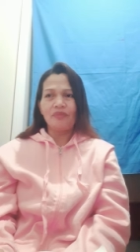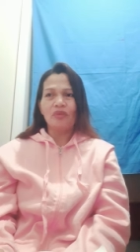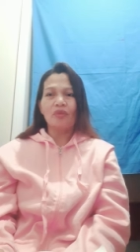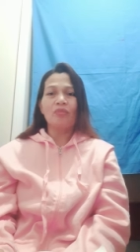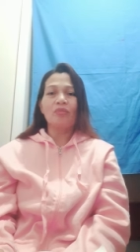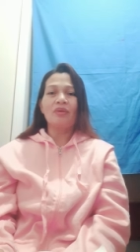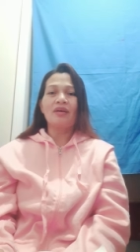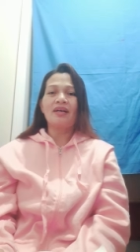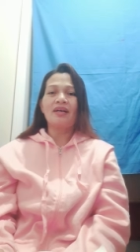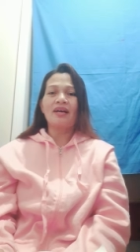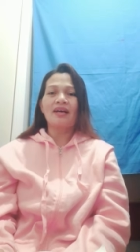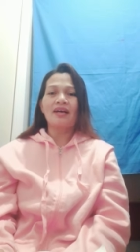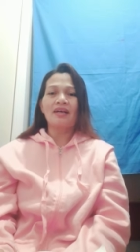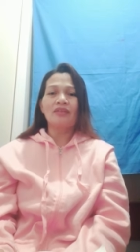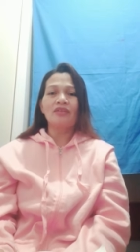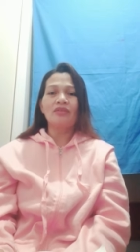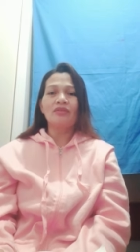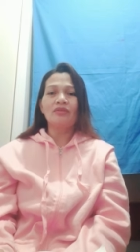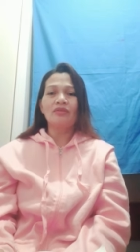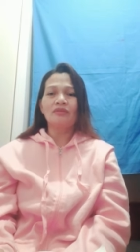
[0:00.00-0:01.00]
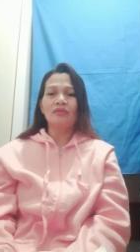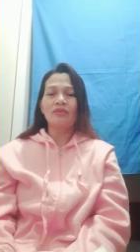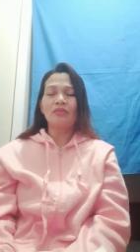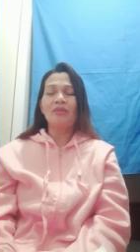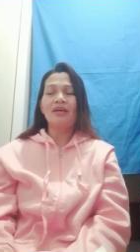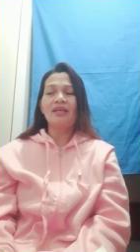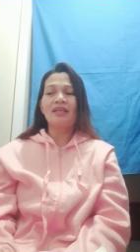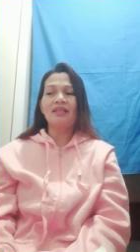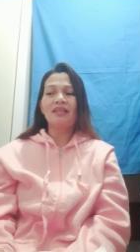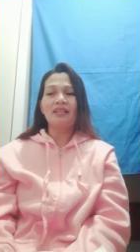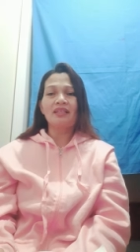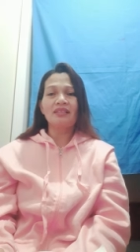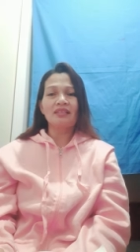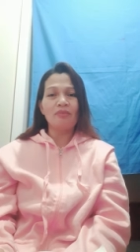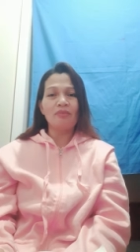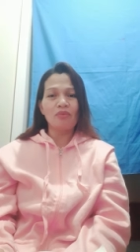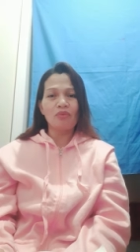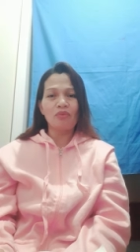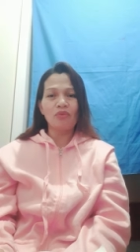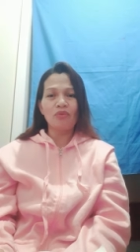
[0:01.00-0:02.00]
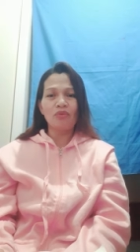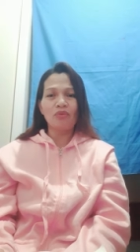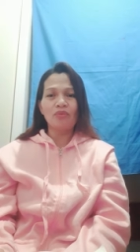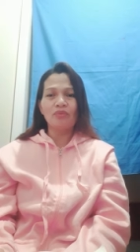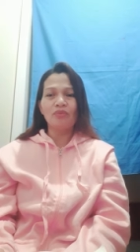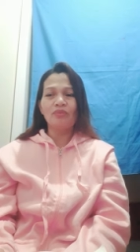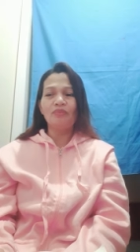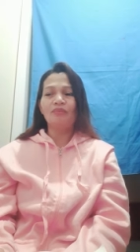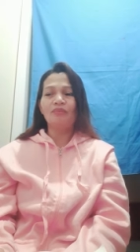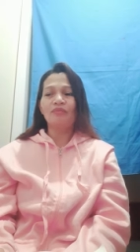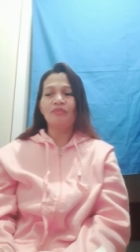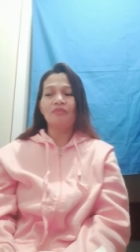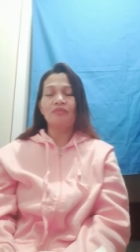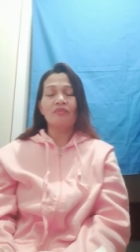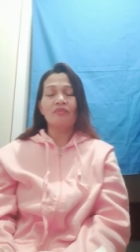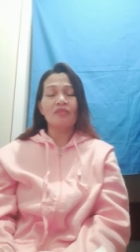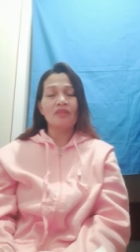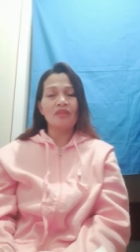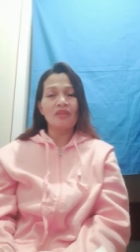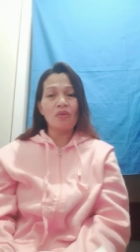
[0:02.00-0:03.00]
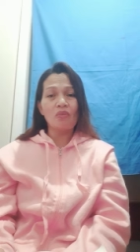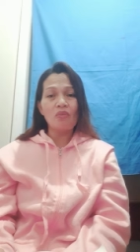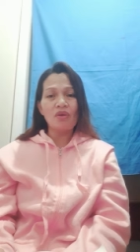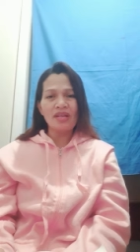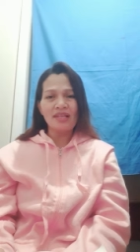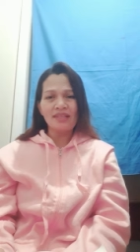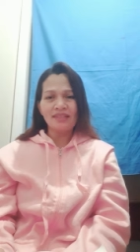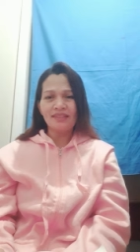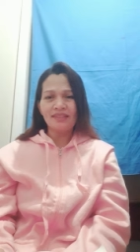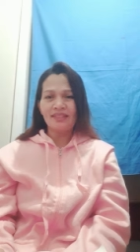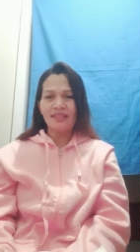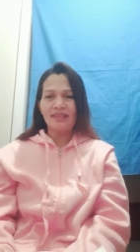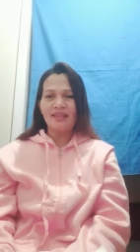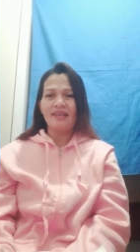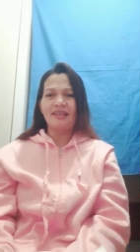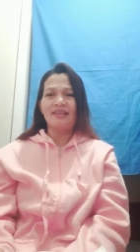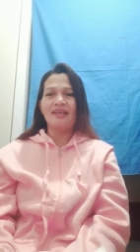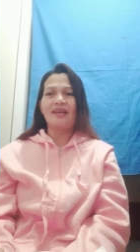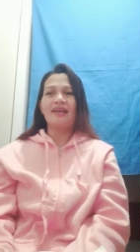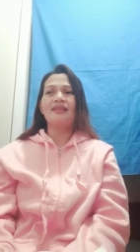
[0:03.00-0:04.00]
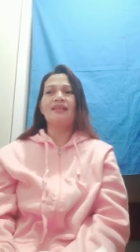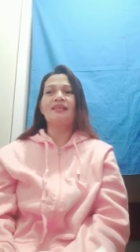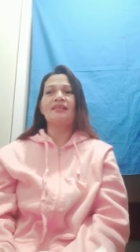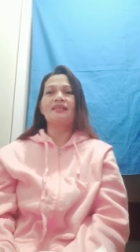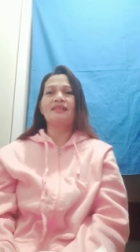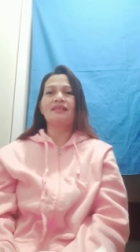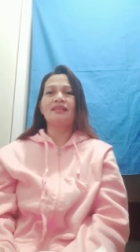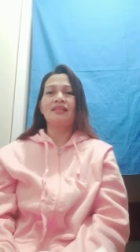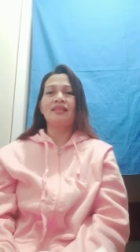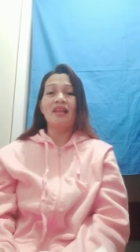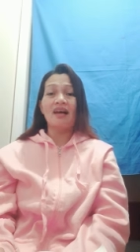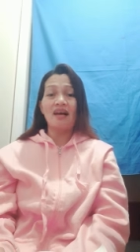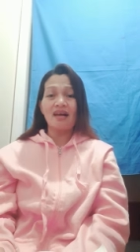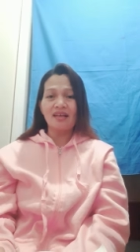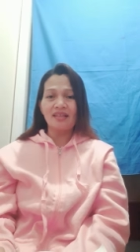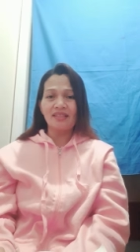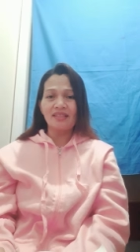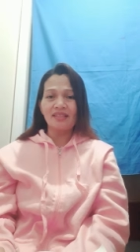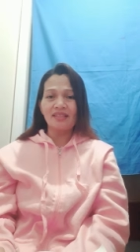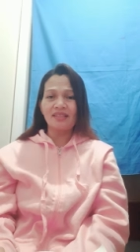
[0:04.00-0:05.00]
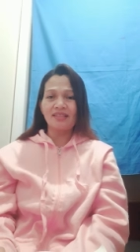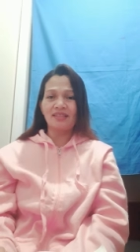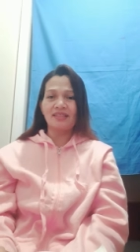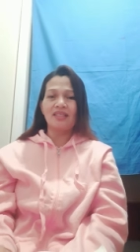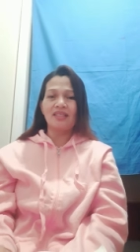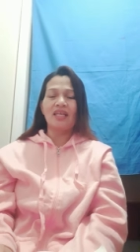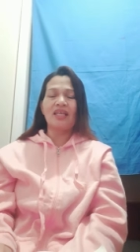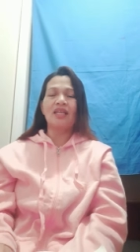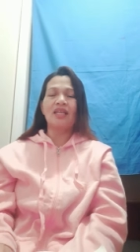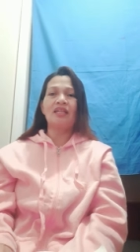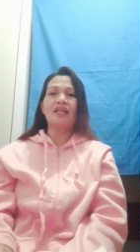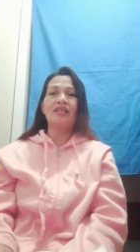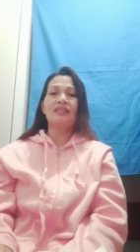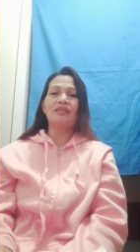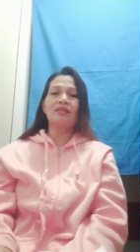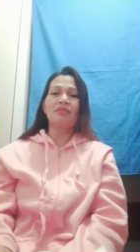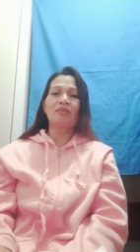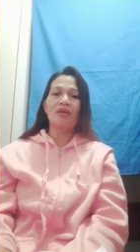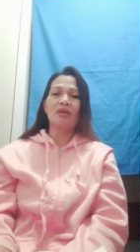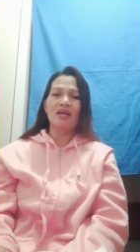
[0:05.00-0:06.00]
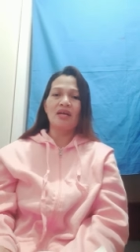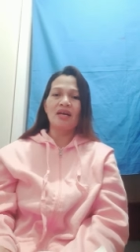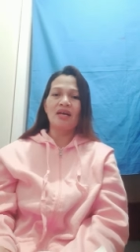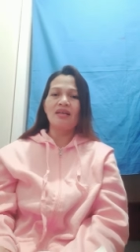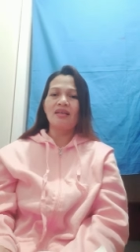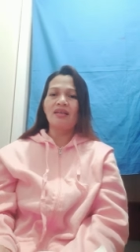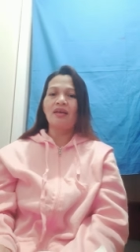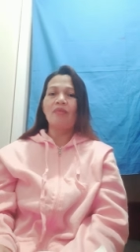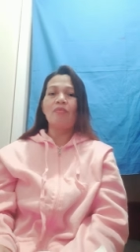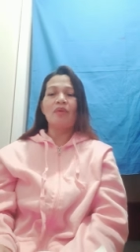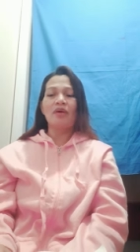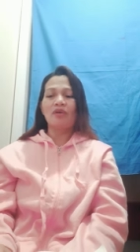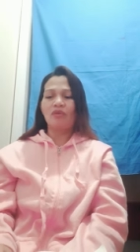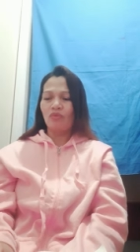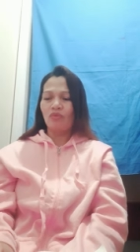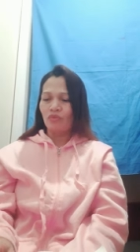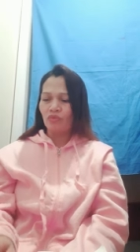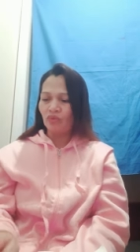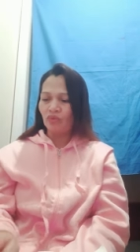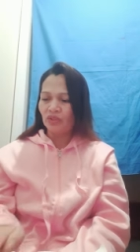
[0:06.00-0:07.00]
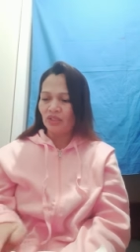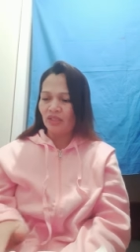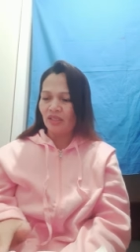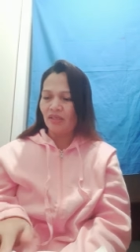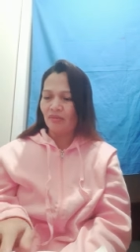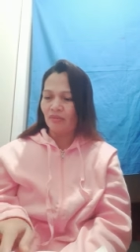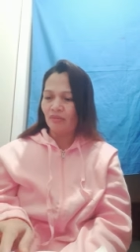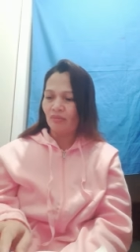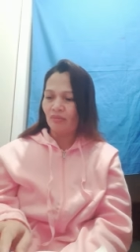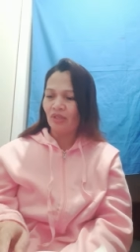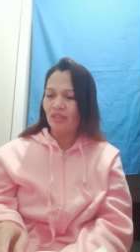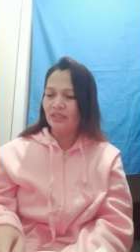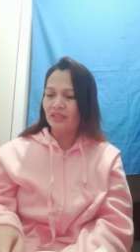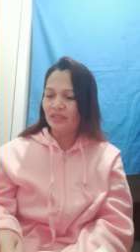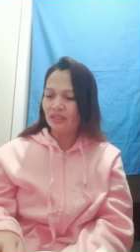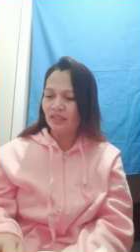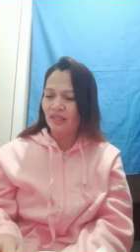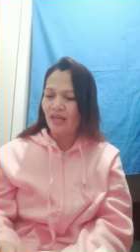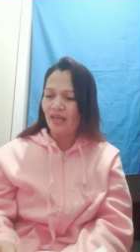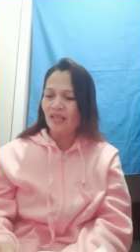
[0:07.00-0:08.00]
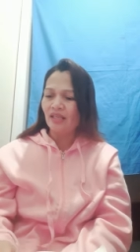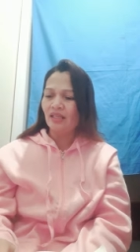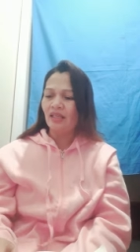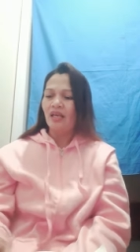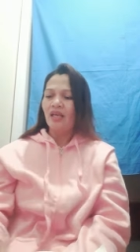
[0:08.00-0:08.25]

Kumbaga, dumarating sa puntong nawalan sila ng lakas dahil nga sa mga pag-uusig. Praise God.